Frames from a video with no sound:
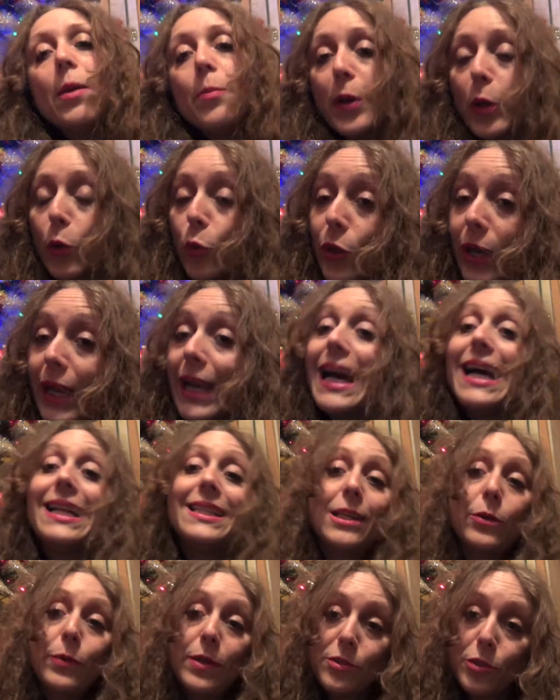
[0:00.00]
Per cui
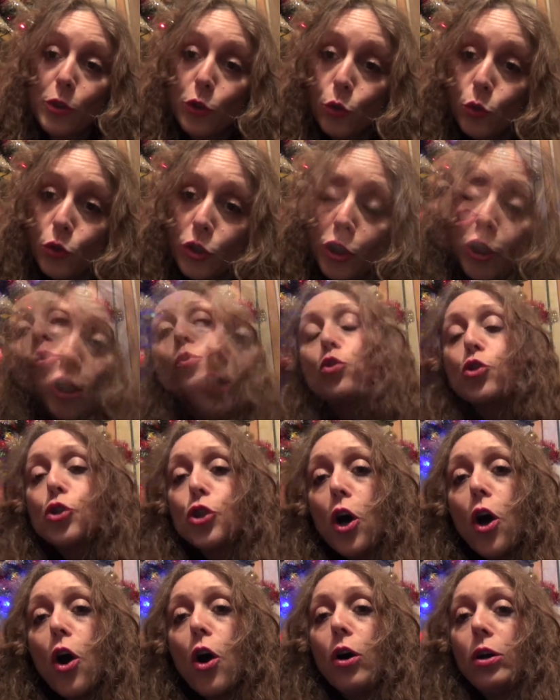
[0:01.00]
ragazze questo è tutto, non
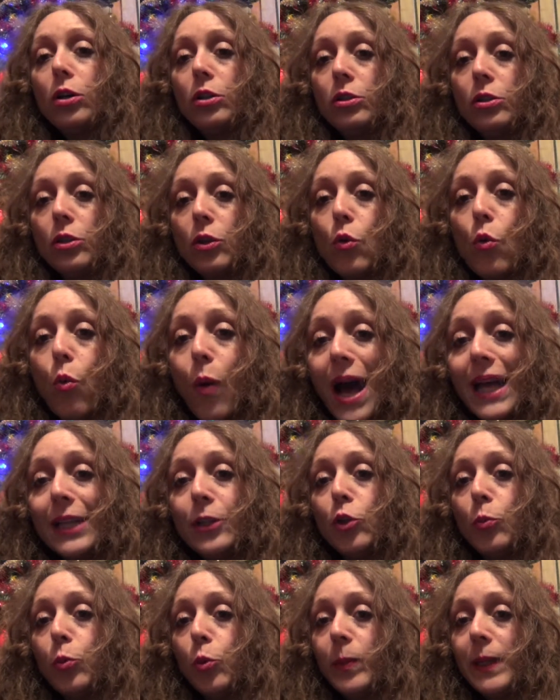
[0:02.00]
so eh,
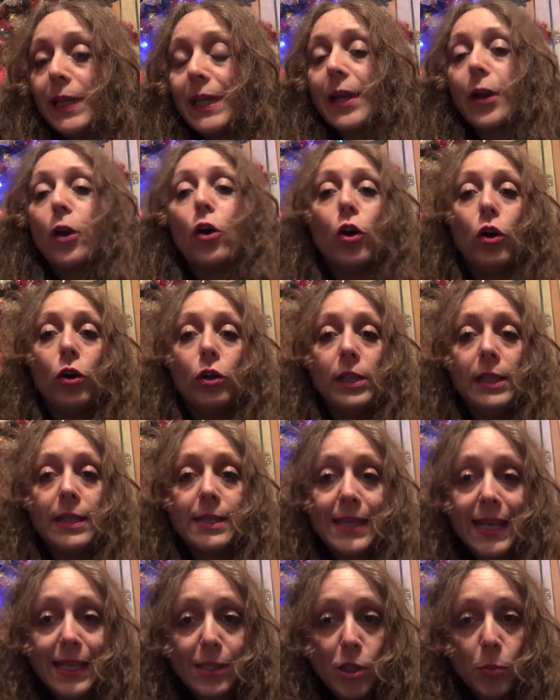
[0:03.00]
quando pubblicherò il
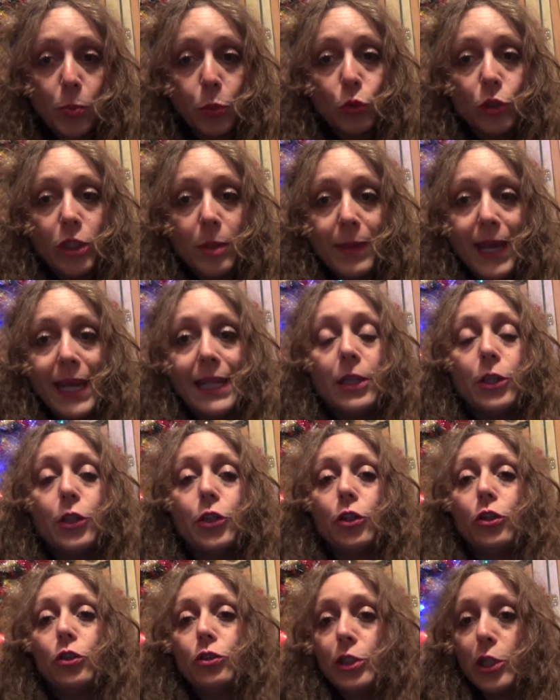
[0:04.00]
sesto
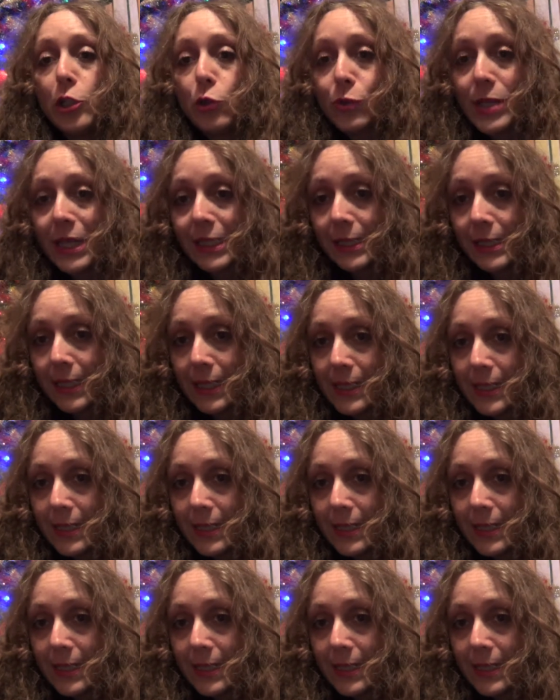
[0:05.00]
appuntamento degli usati della